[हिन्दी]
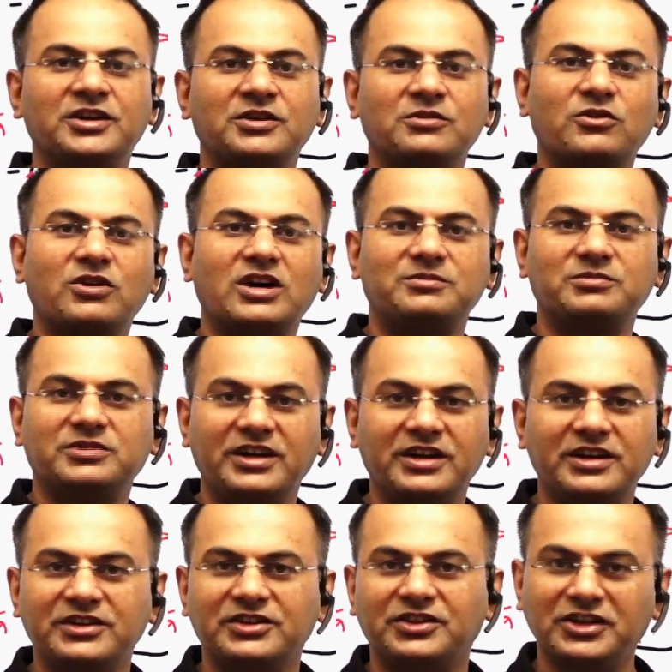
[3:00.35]
वो आपके
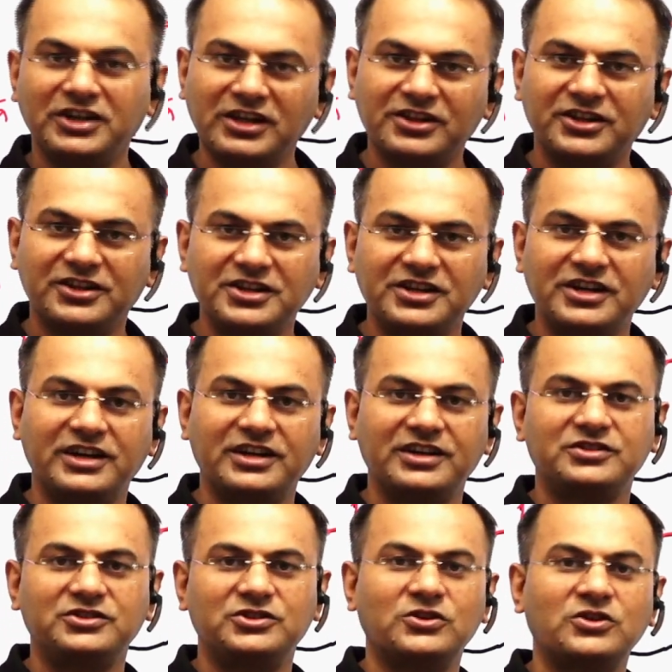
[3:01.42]
नील नदी है
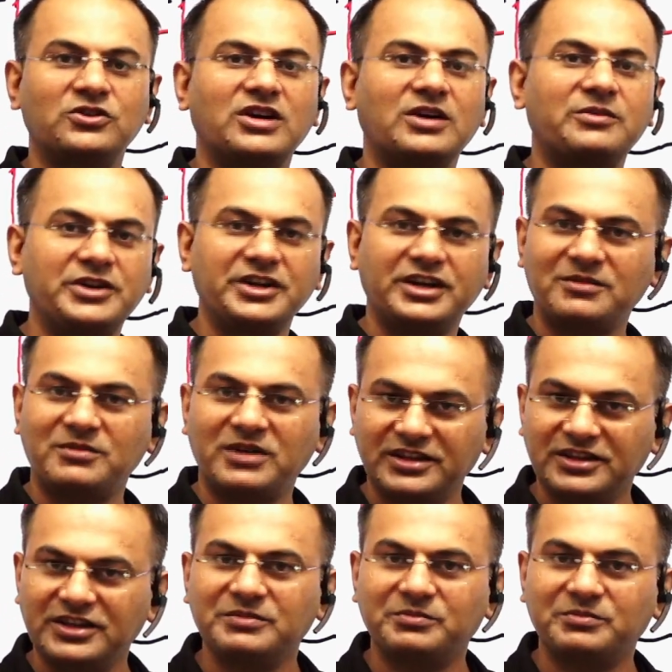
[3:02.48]
जो अफ्रीका महाद्वीप